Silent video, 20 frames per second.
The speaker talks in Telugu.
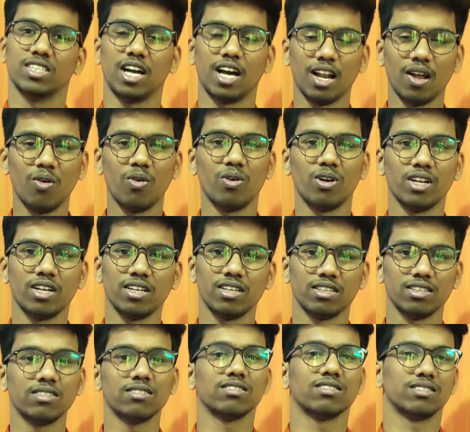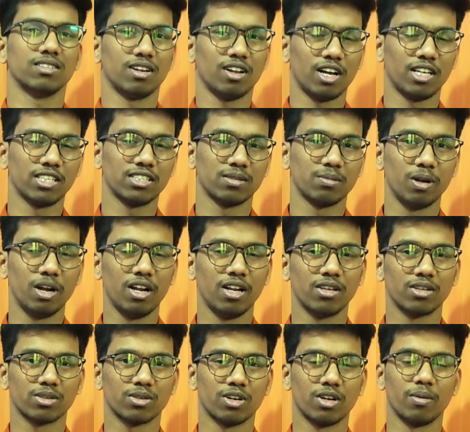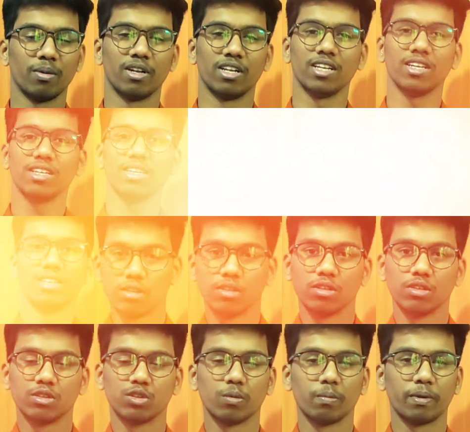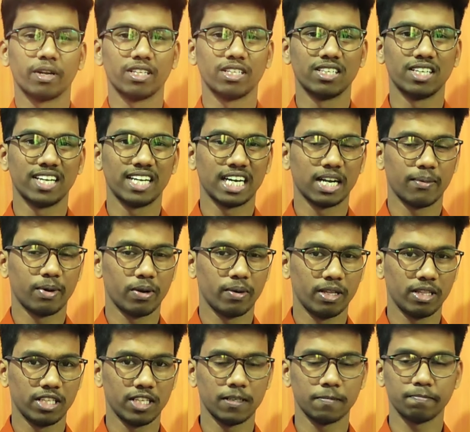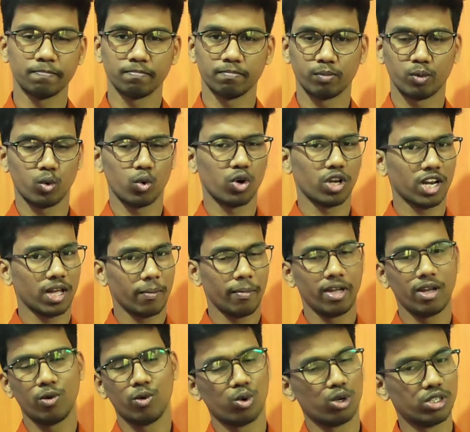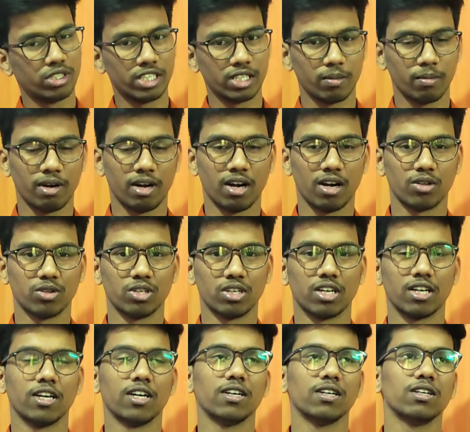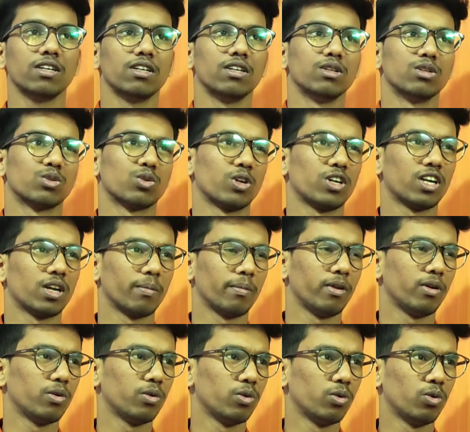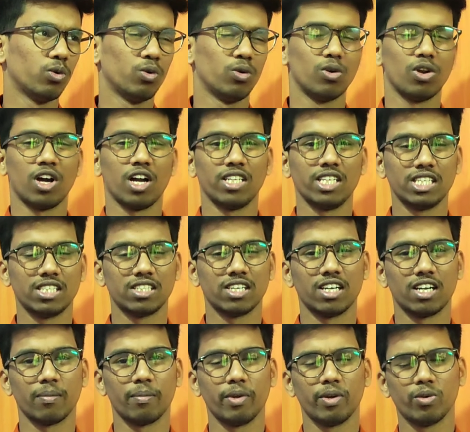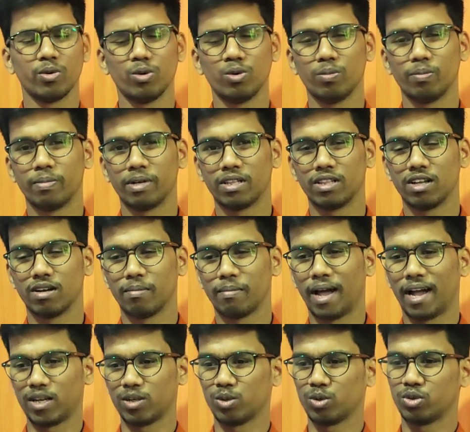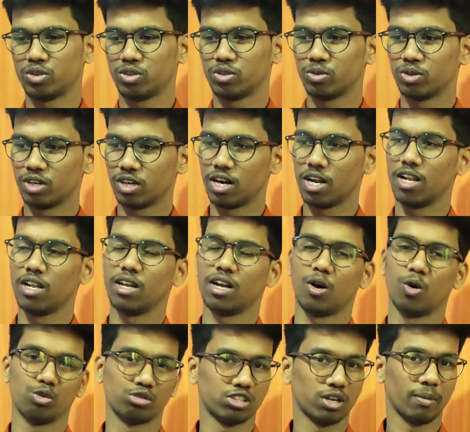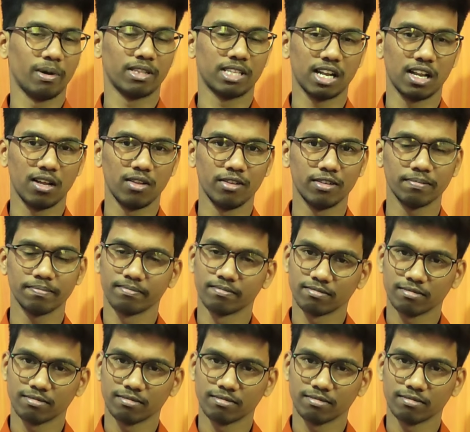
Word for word: చాలా ఉంటాయి లాజిక్స్ బిల్డ్ చేసుకోవడం అని సో ప్రజెంట్ ఇక్కడ మనమైతే ప్రోగ్రామింగ్ గురించి అయితే మాట్లాడుతున్నాం కదా సో ఇక్కడ మీకు లాజిక్స్ అంటే మీకు పెద్ద మ్యాథ్స్ వచ్చి ఉండాలి అవసరం అయితే లేదు